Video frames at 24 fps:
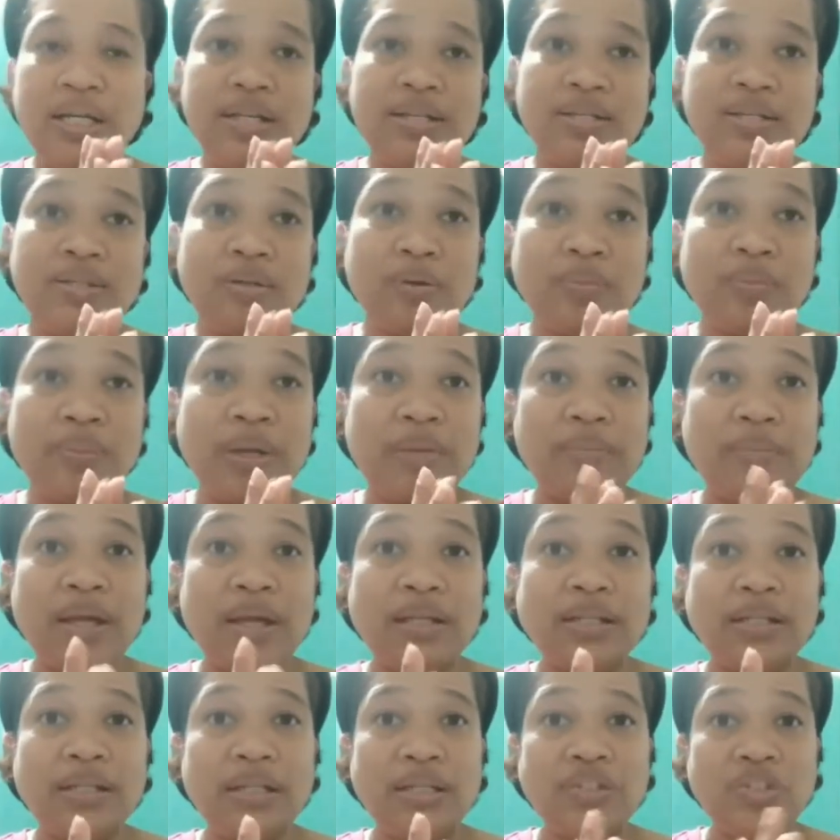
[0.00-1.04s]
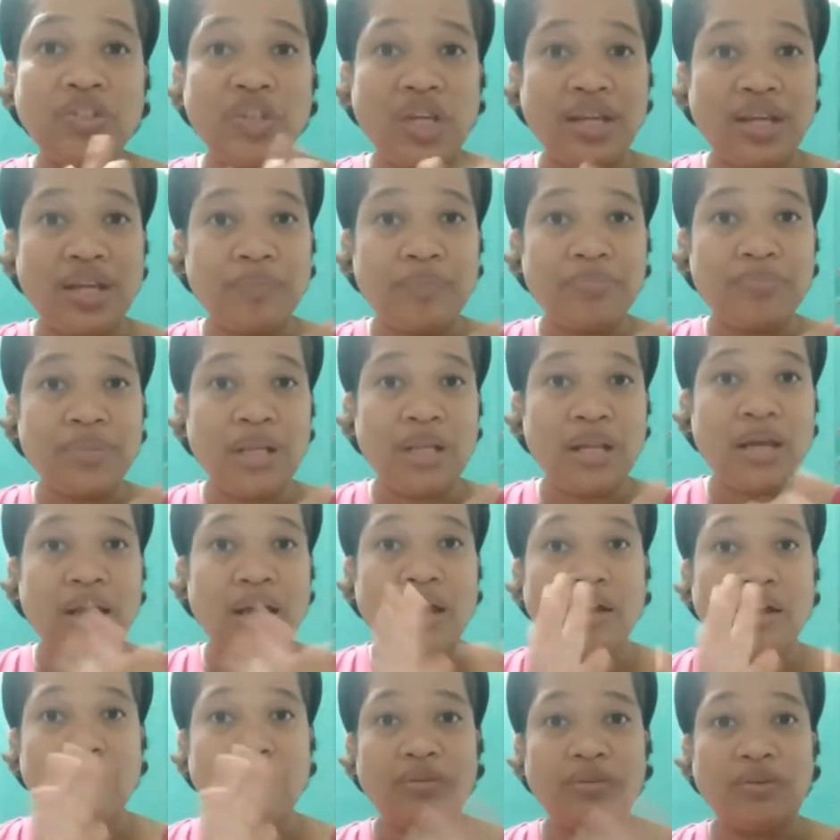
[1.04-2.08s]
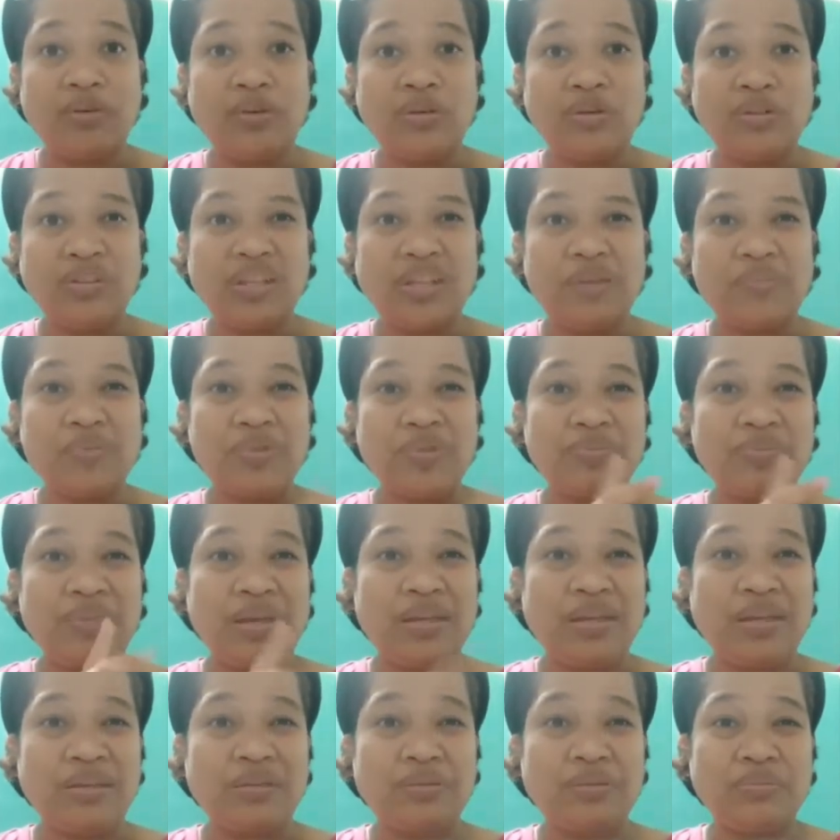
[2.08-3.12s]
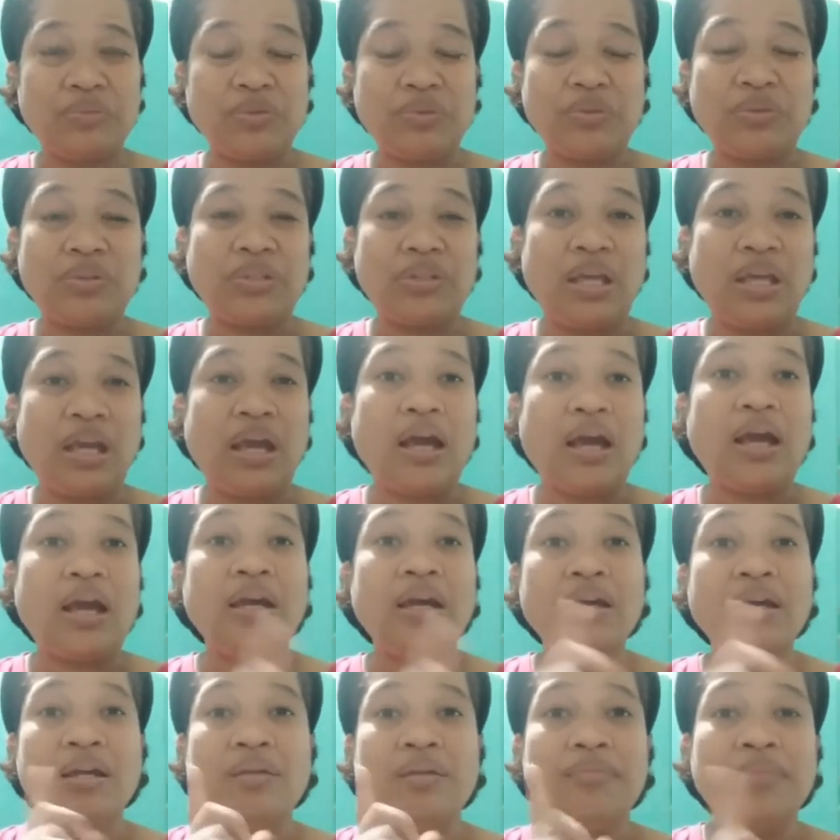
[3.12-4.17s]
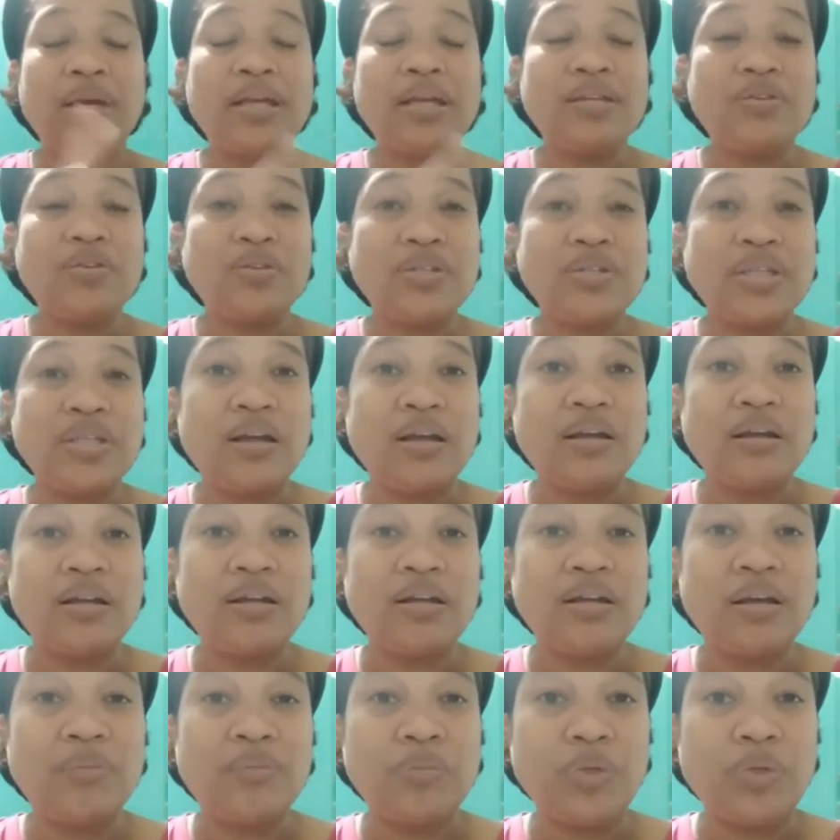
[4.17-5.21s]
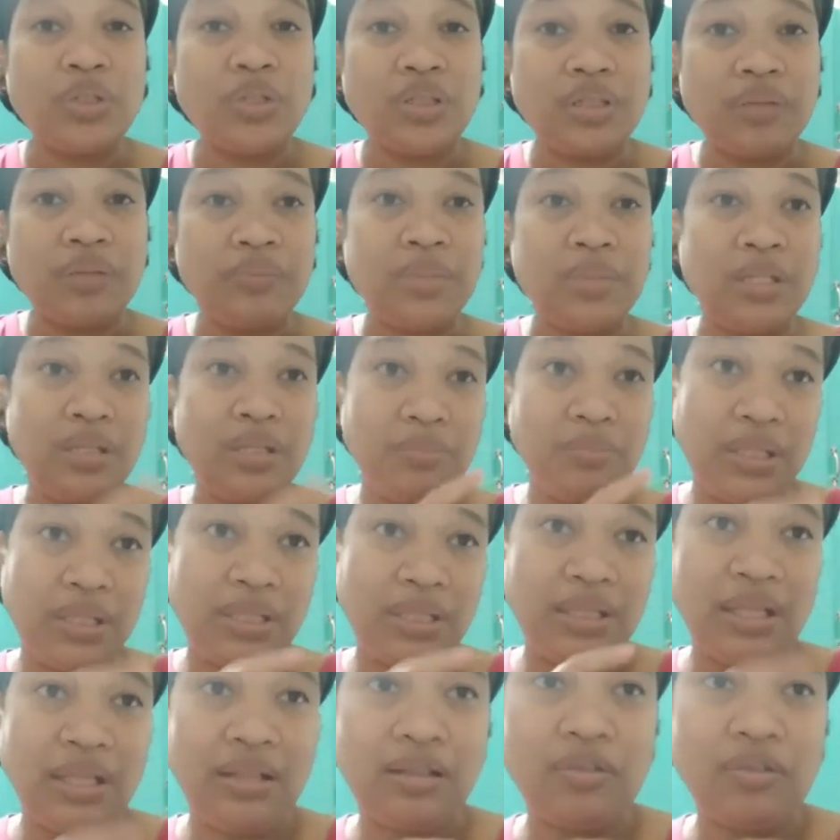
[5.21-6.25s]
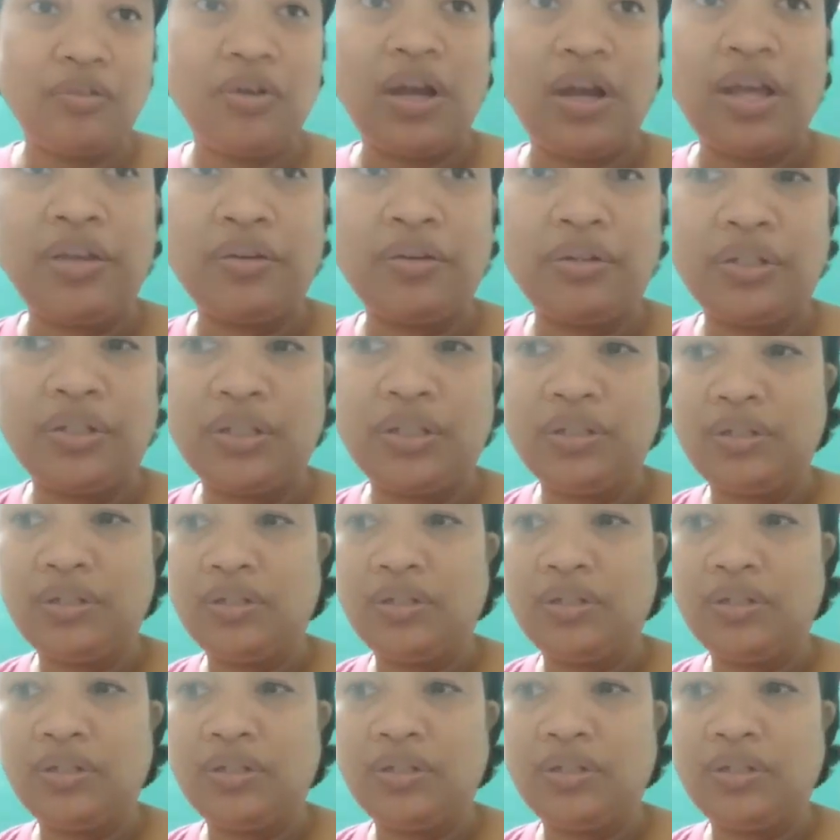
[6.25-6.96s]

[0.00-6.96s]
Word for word: So, may monthly check-up na lang ako. Tapos may kunti, ah, mayroon isang gamot na mini-maintain ko ngayon.